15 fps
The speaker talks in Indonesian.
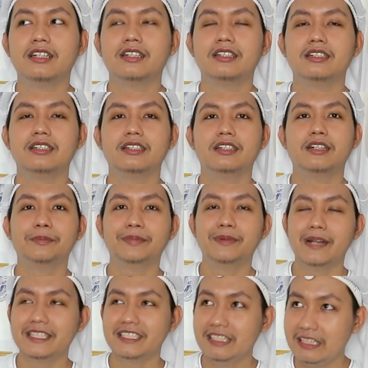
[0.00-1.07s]
ke
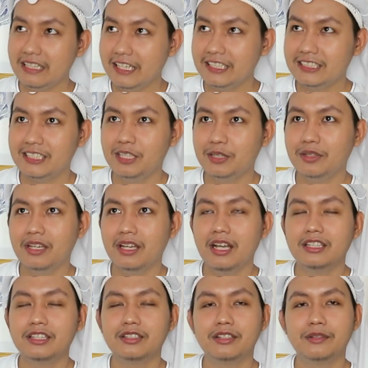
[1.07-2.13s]
pengajelis gitu ya
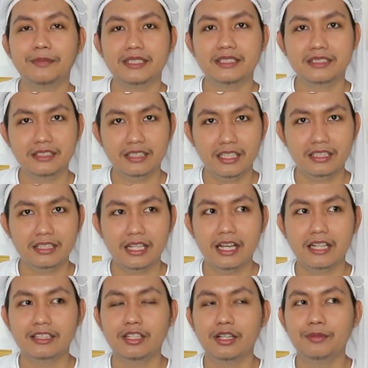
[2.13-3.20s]
atau ke masjid
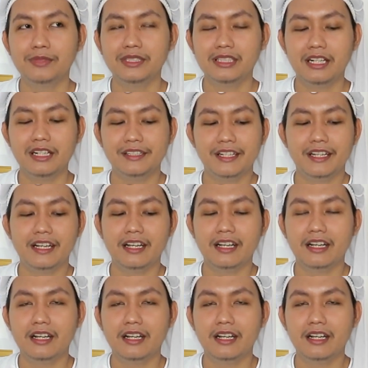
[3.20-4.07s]
atau misalnya